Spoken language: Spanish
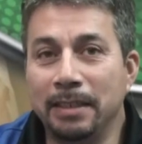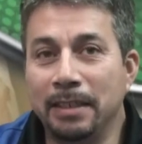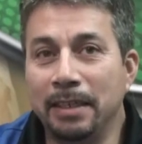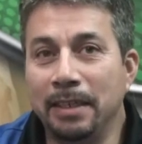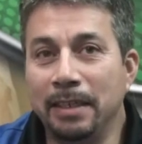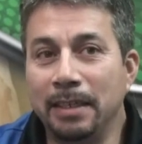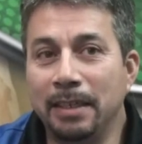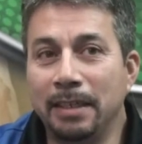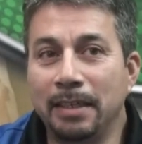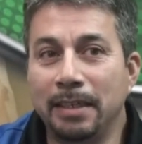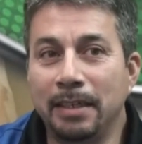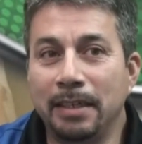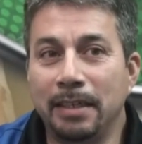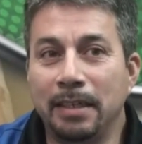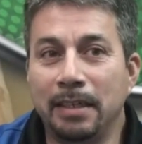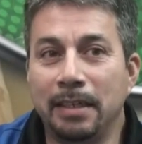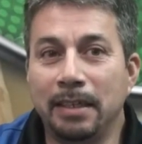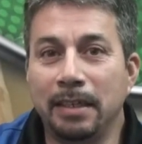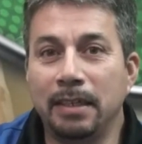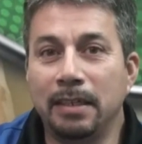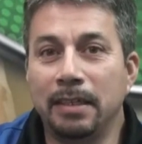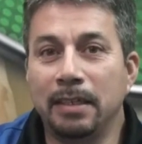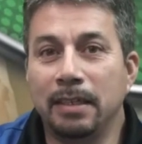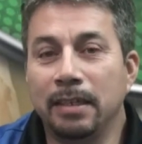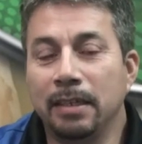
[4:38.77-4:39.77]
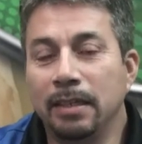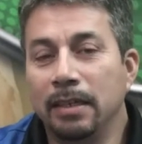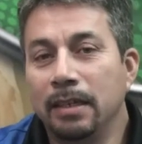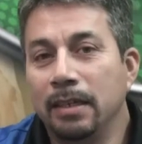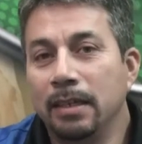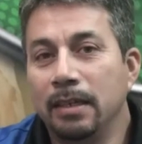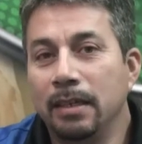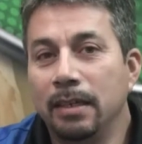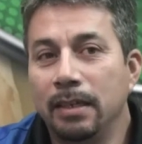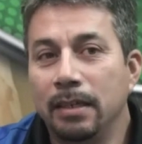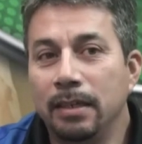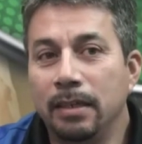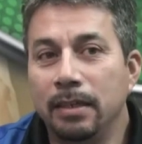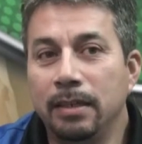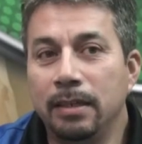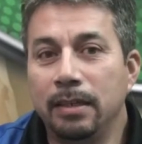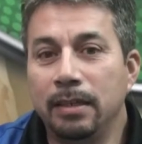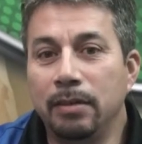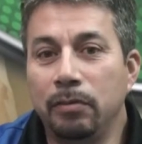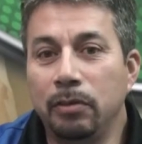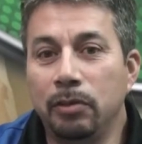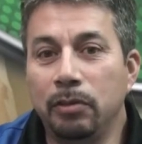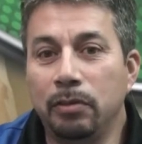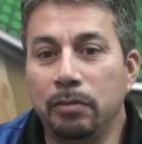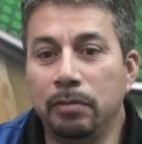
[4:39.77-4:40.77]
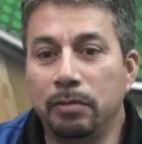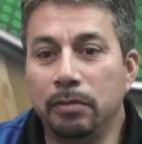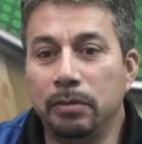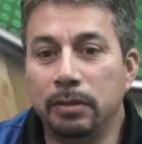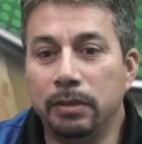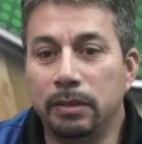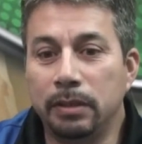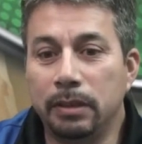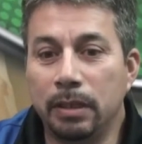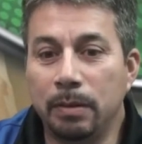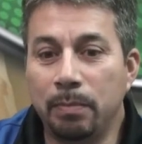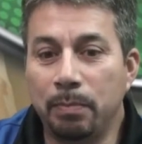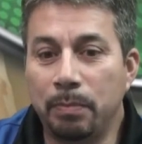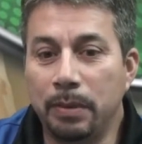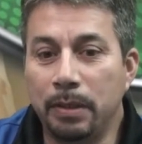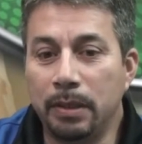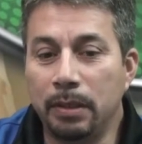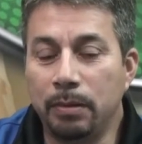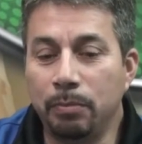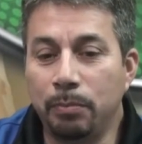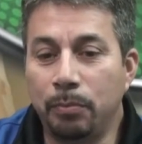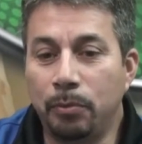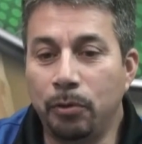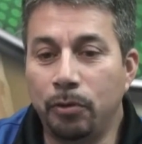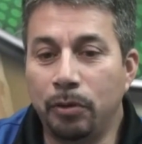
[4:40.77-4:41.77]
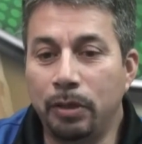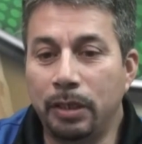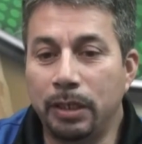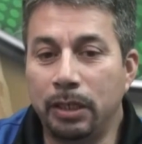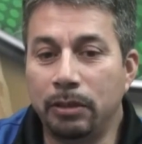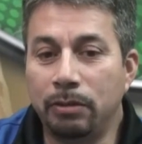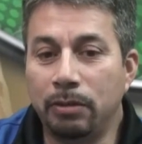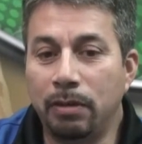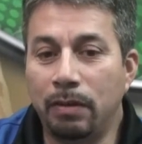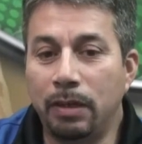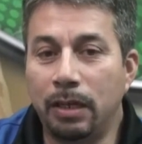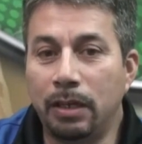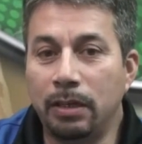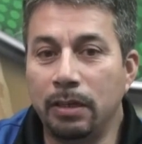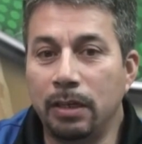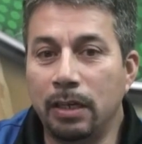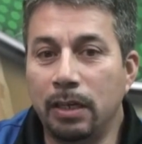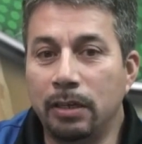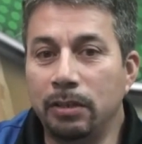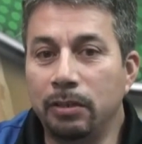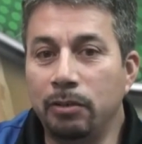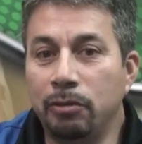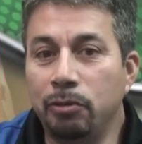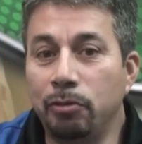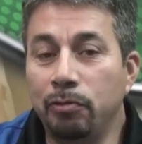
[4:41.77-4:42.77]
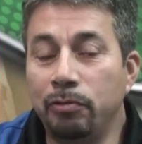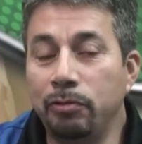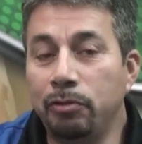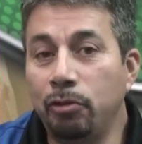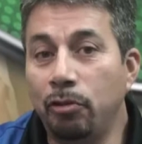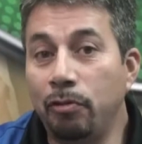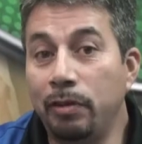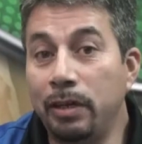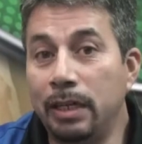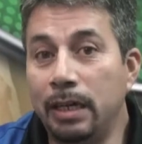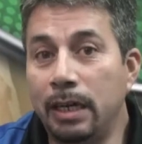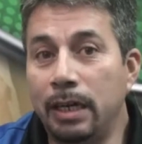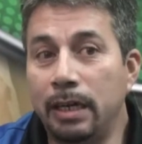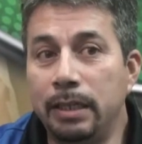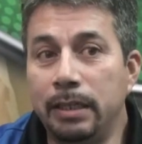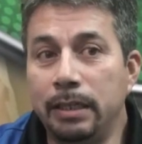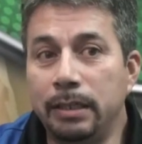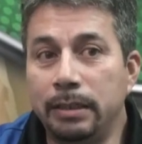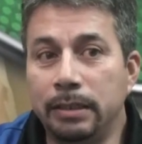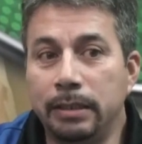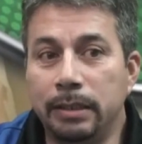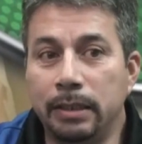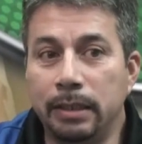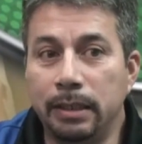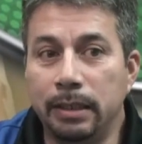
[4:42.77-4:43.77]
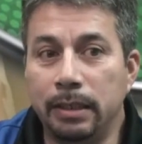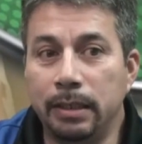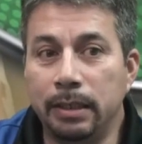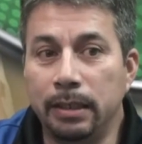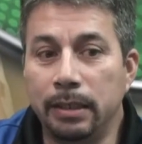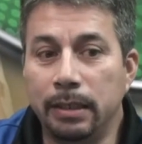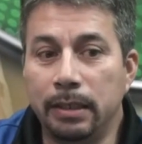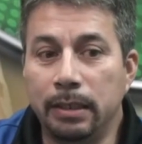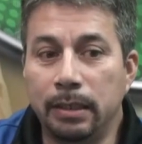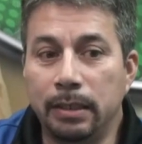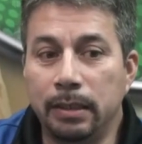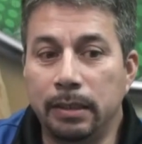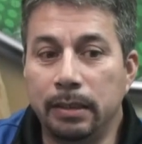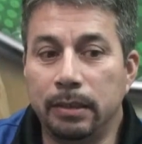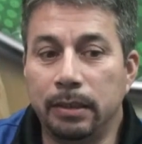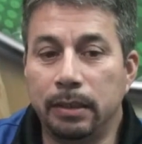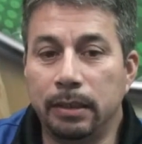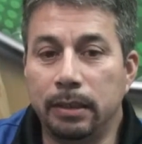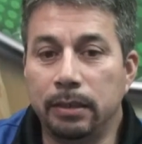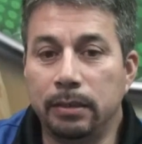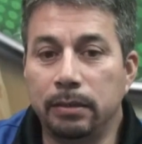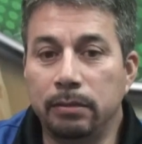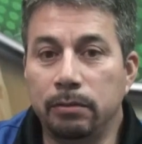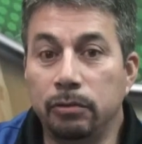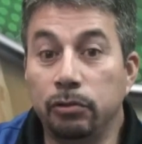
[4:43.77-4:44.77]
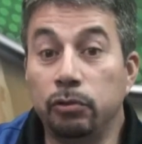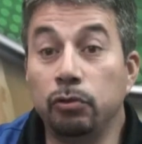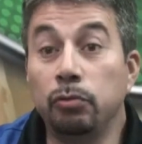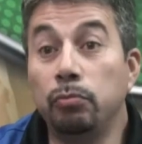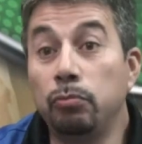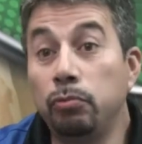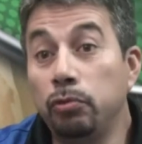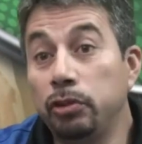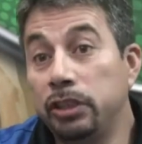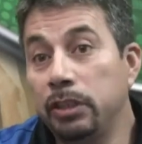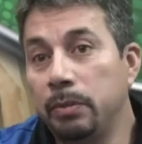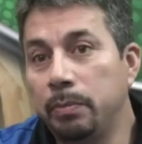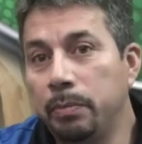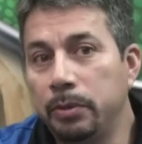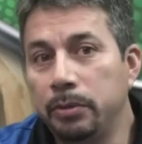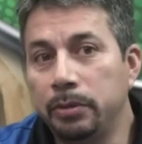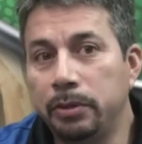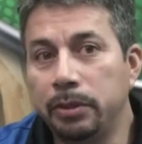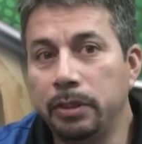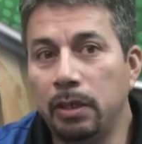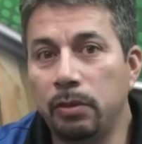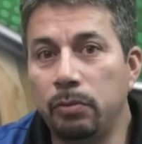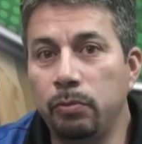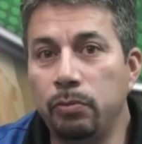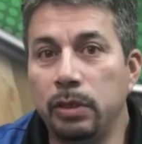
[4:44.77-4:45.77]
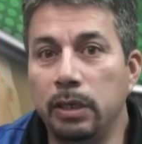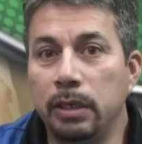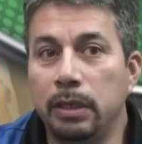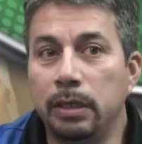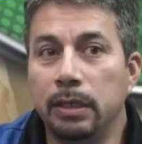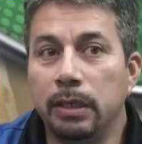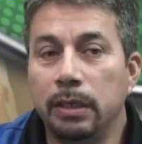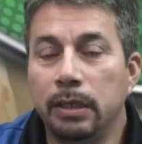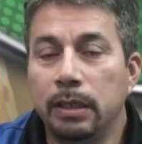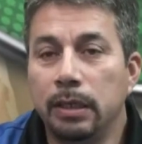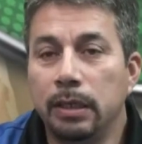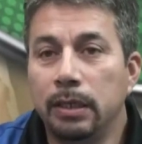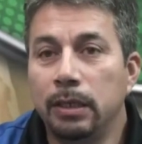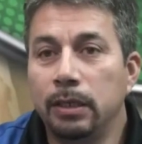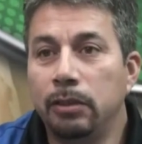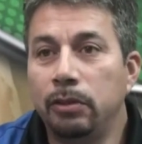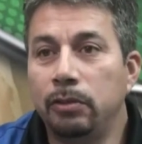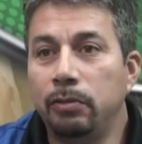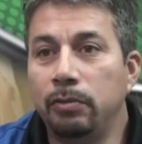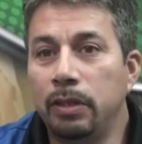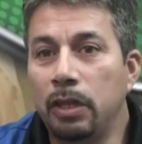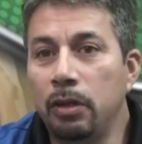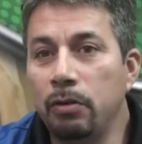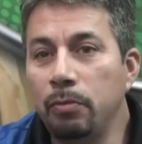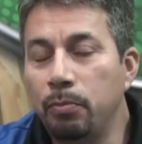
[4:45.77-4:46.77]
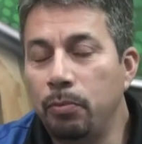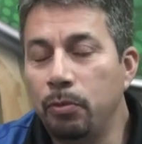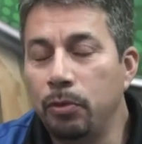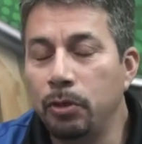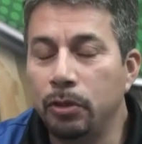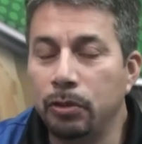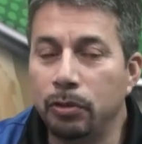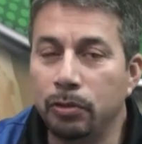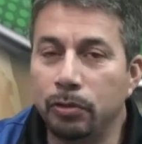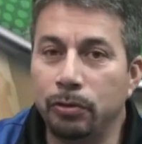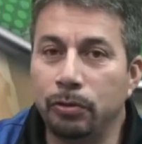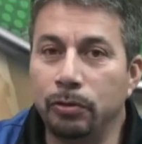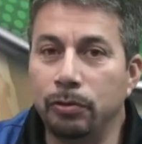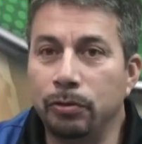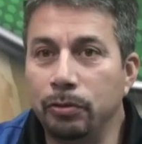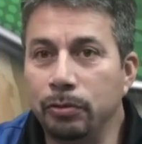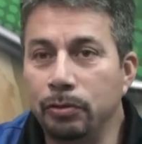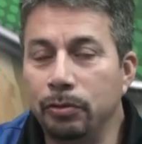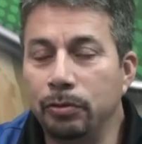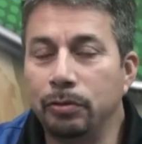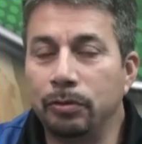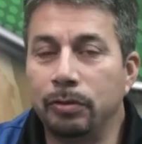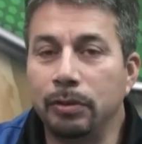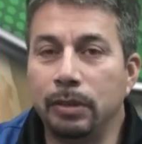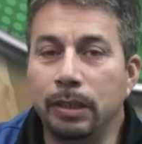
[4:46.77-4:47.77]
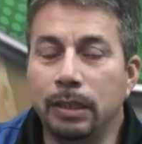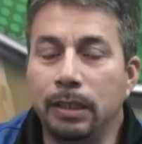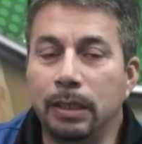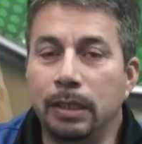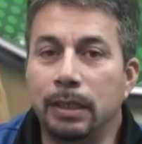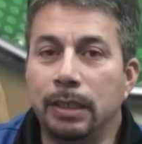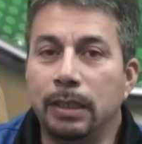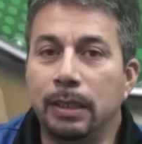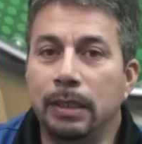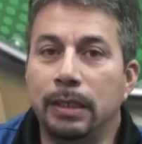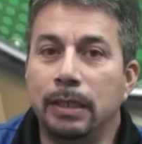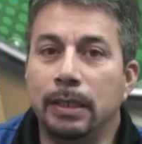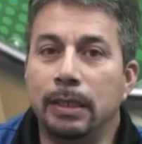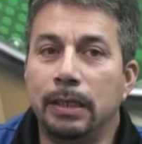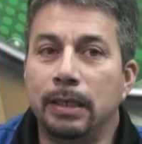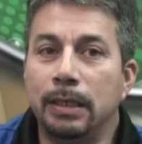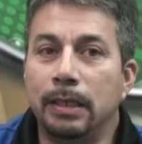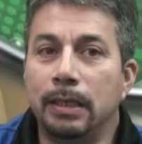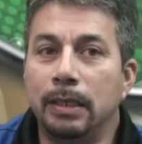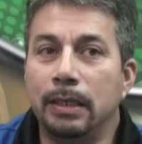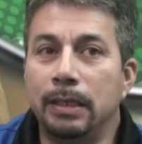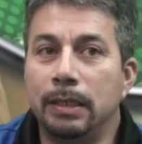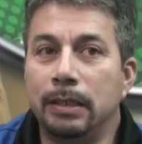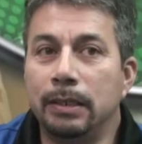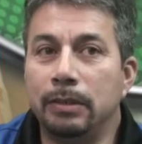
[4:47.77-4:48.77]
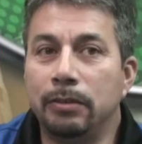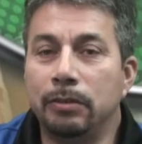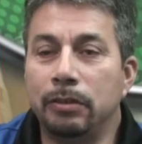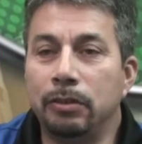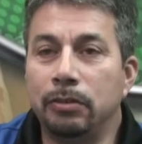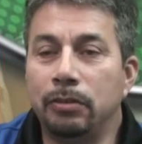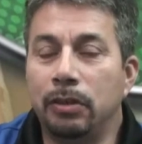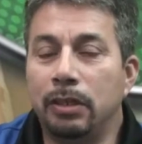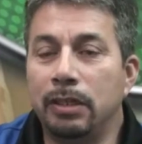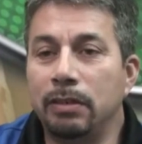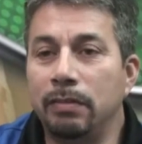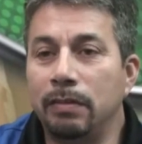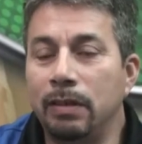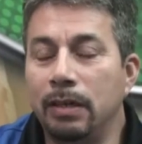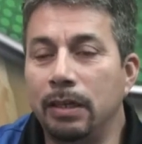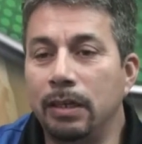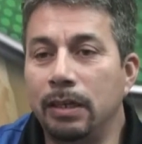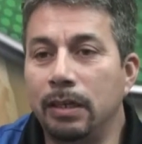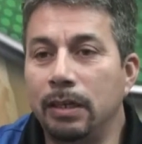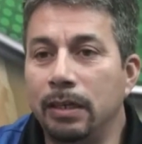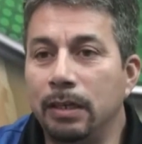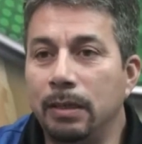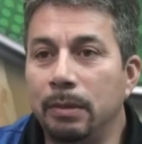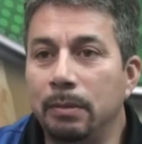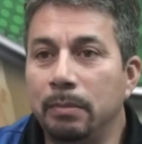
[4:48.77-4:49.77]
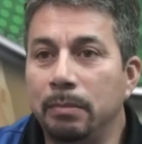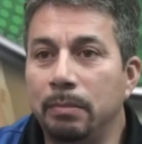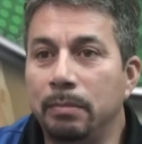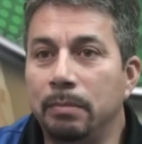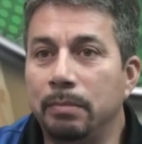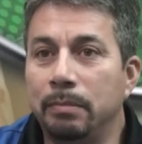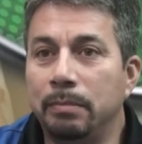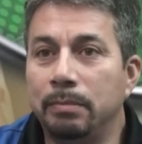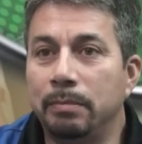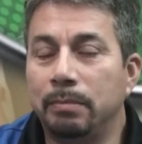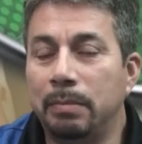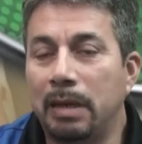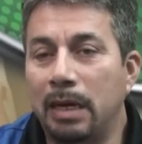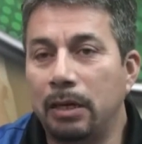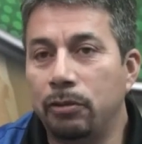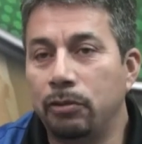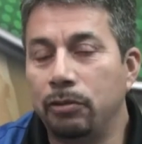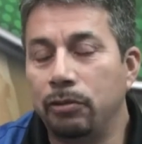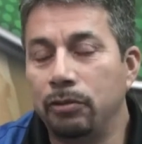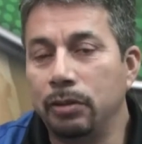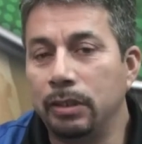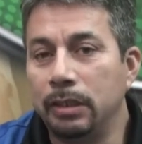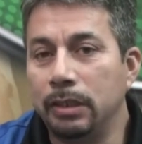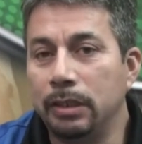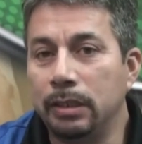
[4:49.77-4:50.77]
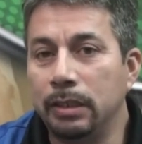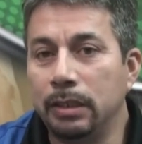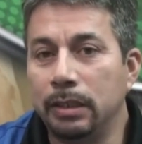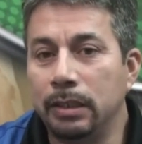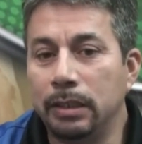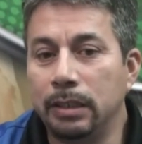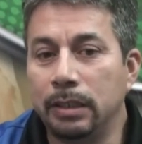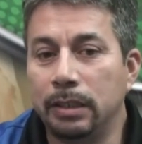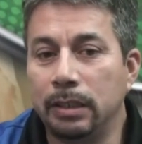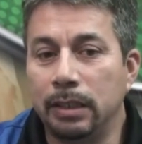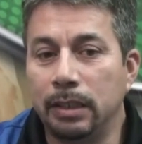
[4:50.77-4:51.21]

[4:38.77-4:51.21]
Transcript: Eh, y bueno, siempre un poco es grato hablar de novedades, eh, no son muchas, pero sí algunas novedades un poquito, eh, sobre todo a nivel macro, de,